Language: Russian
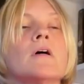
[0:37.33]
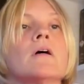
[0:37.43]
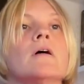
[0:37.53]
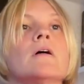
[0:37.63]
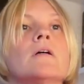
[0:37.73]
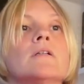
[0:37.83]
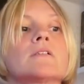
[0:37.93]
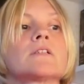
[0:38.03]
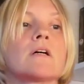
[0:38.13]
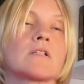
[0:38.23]
а,
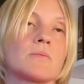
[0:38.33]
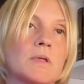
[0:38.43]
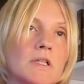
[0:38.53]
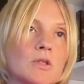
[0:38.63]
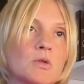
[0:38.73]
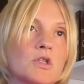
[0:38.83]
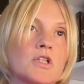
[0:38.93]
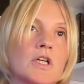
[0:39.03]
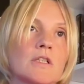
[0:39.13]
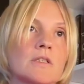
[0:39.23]
страх смерти
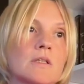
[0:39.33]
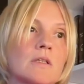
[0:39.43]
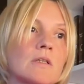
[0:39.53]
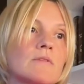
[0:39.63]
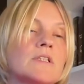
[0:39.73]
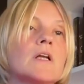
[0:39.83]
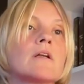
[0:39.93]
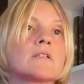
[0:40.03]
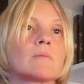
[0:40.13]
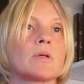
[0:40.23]
очень часто, когда вы
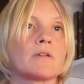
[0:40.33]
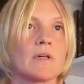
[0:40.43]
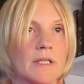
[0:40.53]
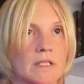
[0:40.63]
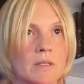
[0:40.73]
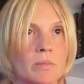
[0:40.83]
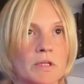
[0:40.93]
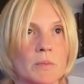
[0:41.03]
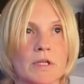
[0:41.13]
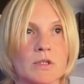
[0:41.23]
сильно заболеваете и
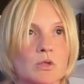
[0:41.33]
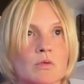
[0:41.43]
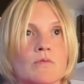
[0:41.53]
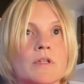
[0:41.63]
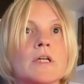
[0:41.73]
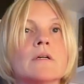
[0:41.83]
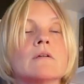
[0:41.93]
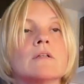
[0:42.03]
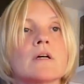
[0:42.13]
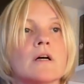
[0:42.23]
понимаете, что
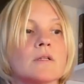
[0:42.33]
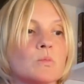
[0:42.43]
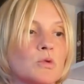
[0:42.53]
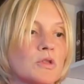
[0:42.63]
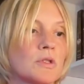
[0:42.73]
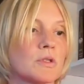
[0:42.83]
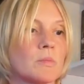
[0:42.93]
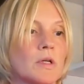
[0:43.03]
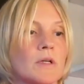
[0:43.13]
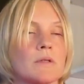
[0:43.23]
вы никак не можете
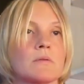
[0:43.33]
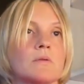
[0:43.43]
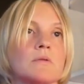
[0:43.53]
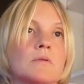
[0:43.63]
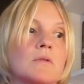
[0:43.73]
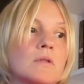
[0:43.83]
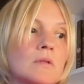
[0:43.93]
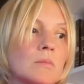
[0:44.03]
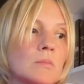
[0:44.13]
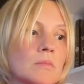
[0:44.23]
себя
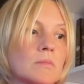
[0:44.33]
а,